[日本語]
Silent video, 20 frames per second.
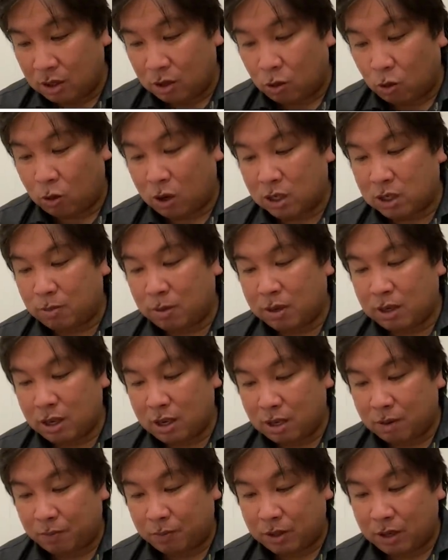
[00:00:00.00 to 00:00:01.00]
岡島
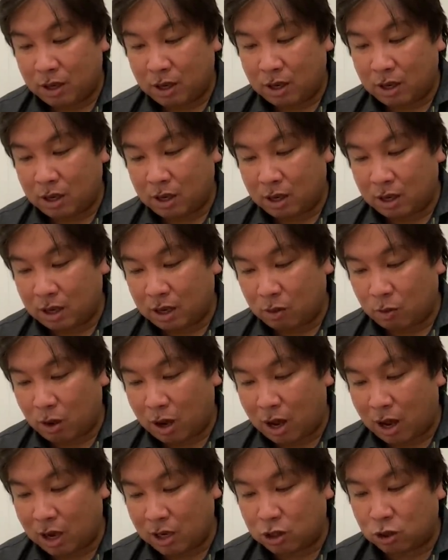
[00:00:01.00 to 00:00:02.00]
ね、えー、
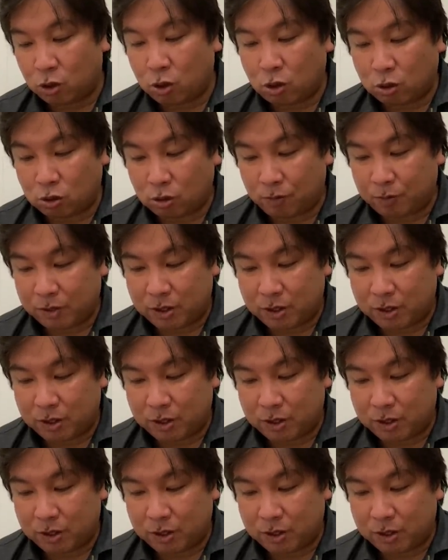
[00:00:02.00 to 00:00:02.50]
は相性よく、